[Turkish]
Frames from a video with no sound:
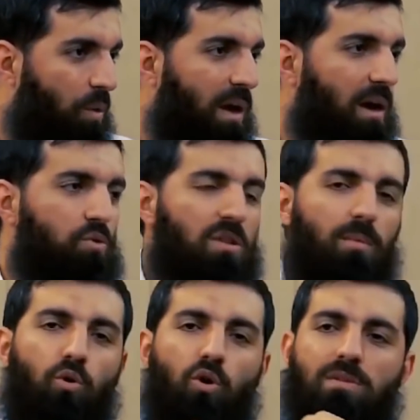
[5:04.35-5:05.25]
veyahut
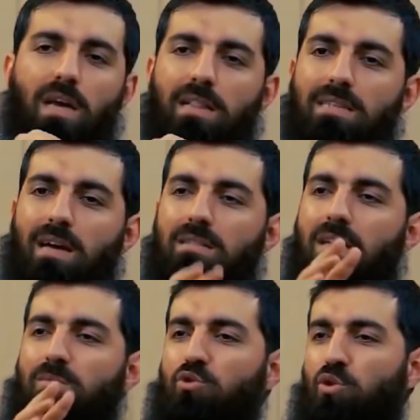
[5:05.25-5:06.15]
da bu örneklerde
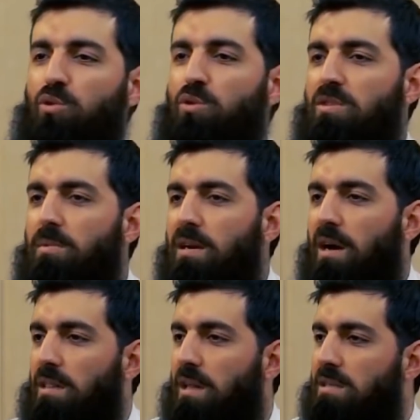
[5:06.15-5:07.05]
anlatmış olduğum gibi
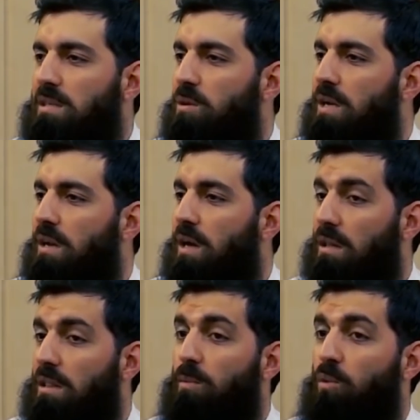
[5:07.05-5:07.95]
Allah Azze ve Celle
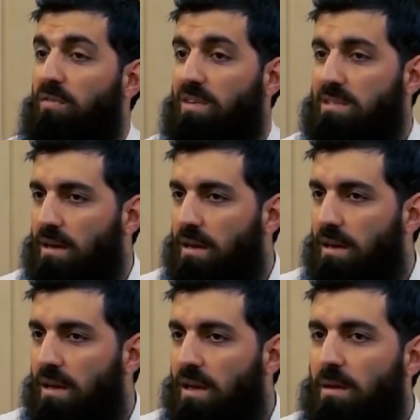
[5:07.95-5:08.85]
Allah muhafaza
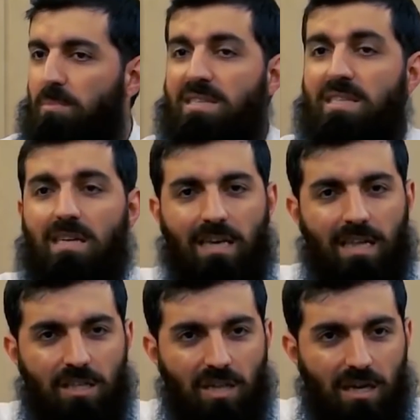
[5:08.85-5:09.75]
bizi rezil
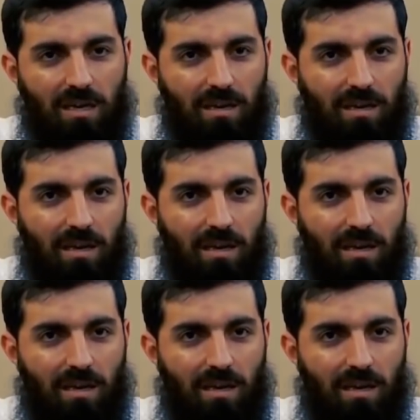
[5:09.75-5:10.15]
edecek